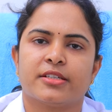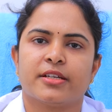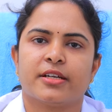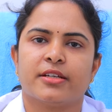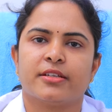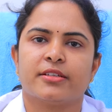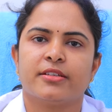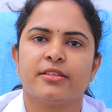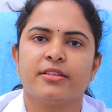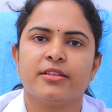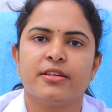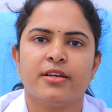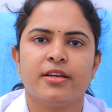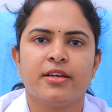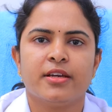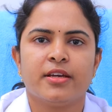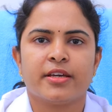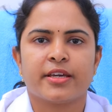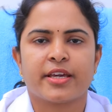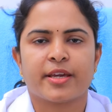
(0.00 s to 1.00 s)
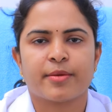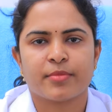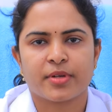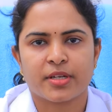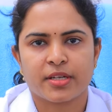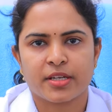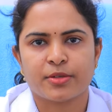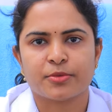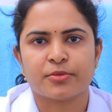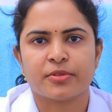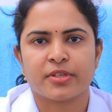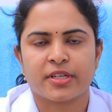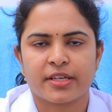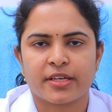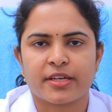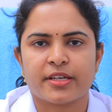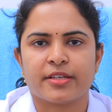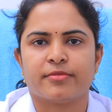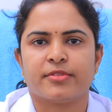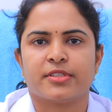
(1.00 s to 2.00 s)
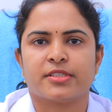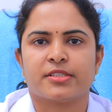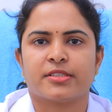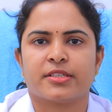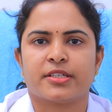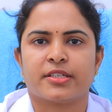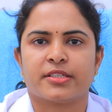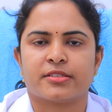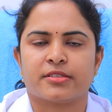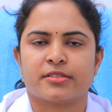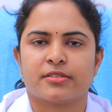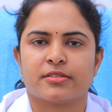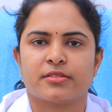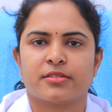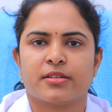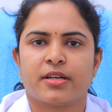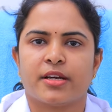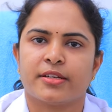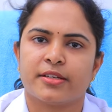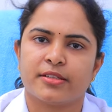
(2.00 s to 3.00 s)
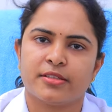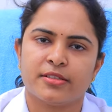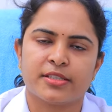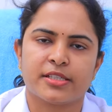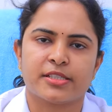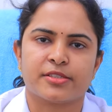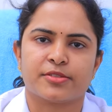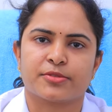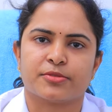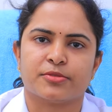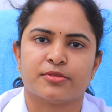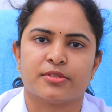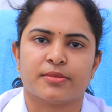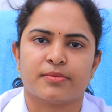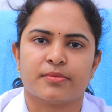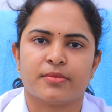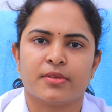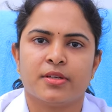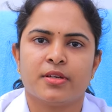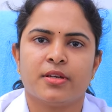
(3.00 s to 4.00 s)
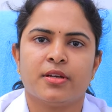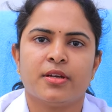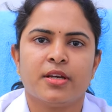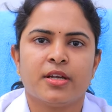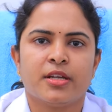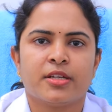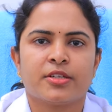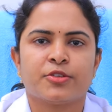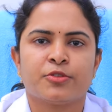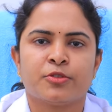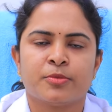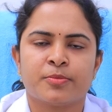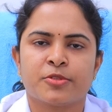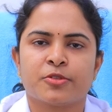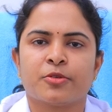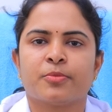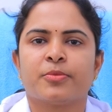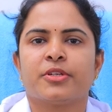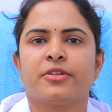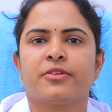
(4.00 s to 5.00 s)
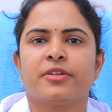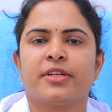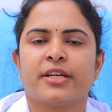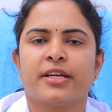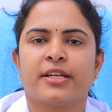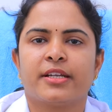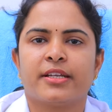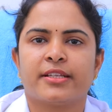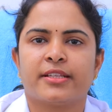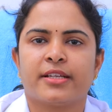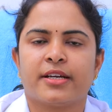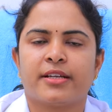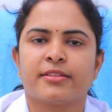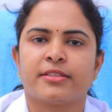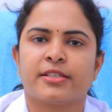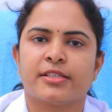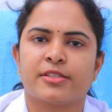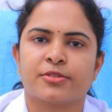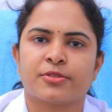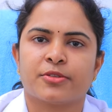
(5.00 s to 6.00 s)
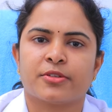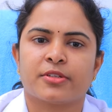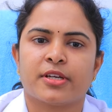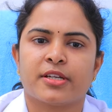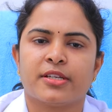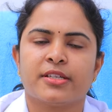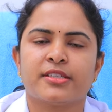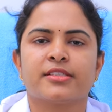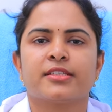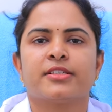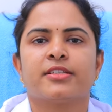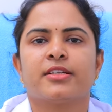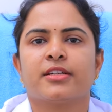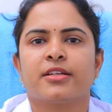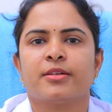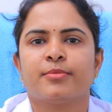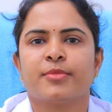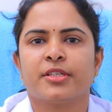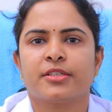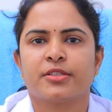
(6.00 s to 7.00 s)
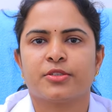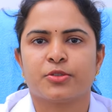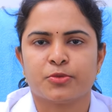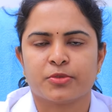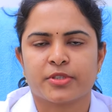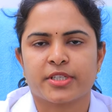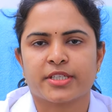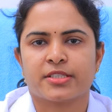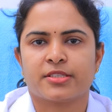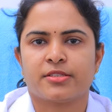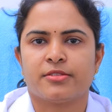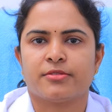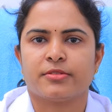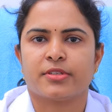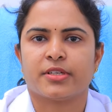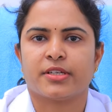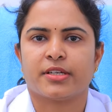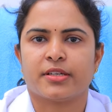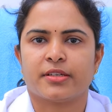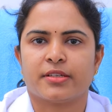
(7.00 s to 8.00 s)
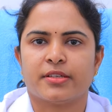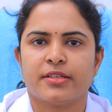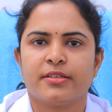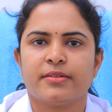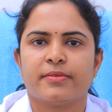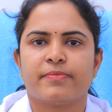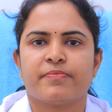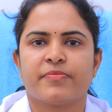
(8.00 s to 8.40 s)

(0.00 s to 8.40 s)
చేయడానికి ఏమన్నా ఉన్నాయా ఇన్వెస్టిగేషన్స్ అనేది తెలుసుకుందాం ట్యూబ్స్ ఓపెన్ ఉన్నాయా లేదా అని తెలుసుకోవడానికి జనరల్గా మనకి టూ టెస్ట్లు ఉంటాయండి